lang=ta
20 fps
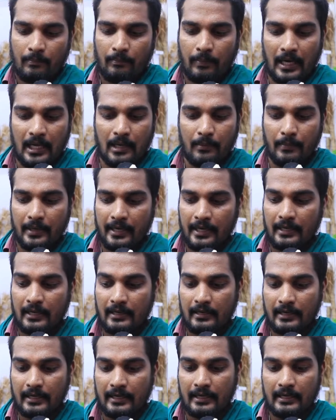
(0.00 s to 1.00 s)
பாரம்பரிய
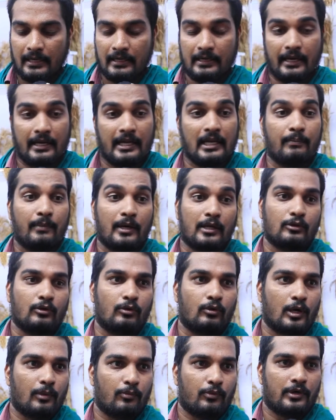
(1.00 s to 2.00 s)
நெல் ரகங்களில் நிறைய
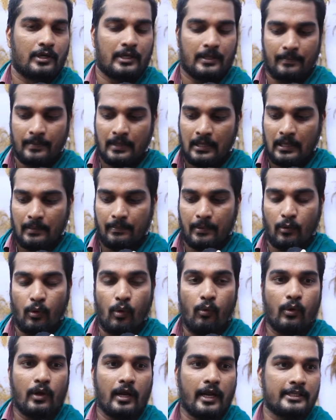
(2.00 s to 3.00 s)
மருத்துவ குணம் உண்டு இப்போ
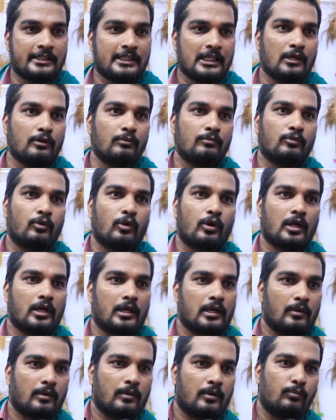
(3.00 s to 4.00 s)
ஒவ்வொரு அரிசிக்கும் ஒரு
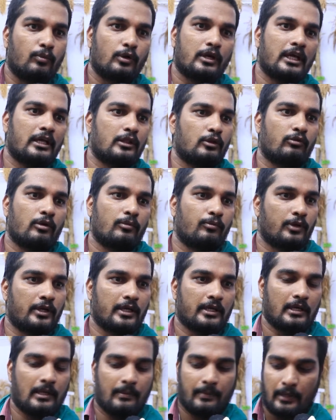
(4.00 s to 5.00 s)
முக்கியத்துவம்
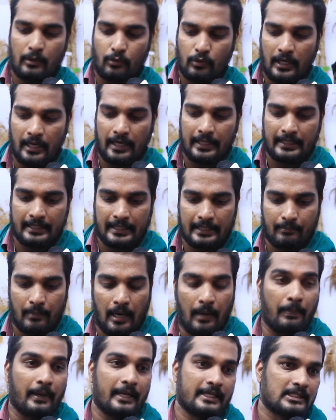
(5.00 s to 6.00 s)
உண்டு இப்போ உதாரணத்துக்கு
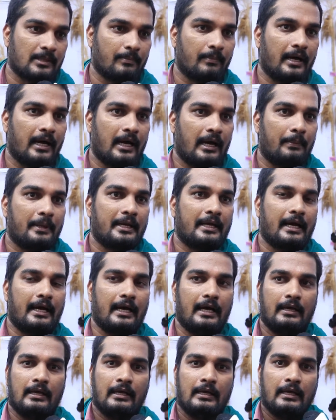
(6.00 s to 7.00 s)
மாப்பிள்ளை சம்பா அப்படின்னா
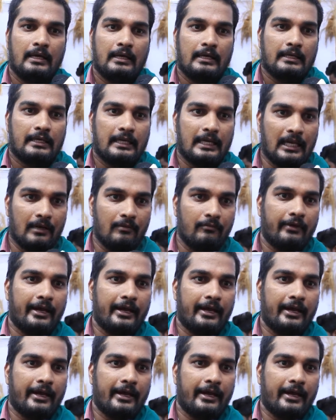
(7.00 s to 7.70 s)
இளம்